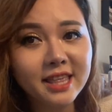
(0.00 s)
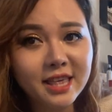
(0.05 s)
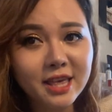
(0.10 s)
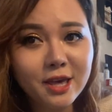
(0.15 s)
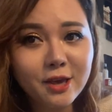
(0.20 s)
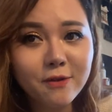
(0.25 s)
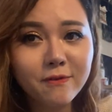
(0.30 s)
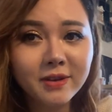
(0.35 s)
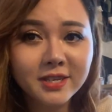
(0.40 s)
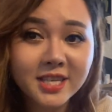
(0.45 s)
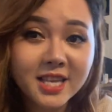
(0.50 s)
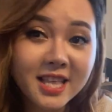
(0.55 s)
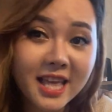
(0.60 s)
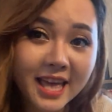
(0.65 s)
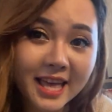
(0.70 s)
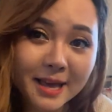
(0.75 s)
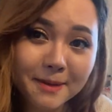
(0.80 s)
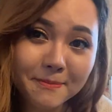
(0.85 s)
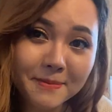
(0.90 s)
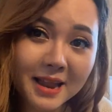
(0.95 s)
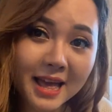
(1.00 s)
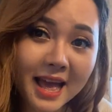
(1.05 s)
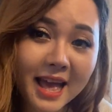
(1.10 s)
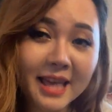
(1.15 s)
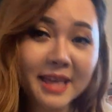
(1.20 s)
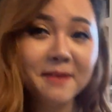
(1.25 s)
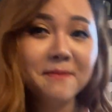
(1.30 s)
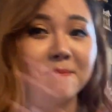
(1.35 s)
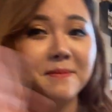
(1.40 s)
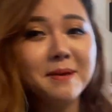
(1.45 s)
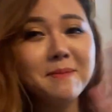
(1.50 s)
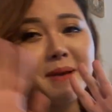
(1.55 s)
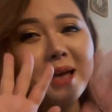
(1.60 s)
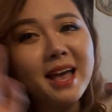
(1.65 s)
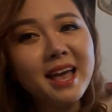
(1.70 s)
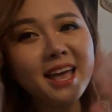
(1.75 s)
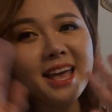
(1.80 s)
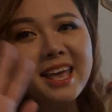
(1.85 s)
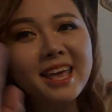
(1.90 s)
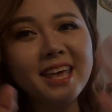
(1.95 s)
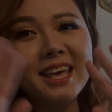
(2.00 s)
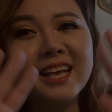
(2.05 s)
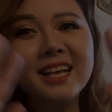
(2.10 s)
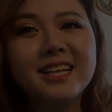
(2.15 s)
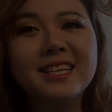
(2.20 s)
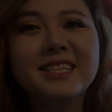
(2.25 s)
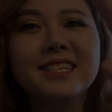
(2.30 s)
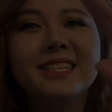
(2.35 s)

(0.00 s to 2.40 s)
nhiều và xin hẹn gặp lại. Bye bye.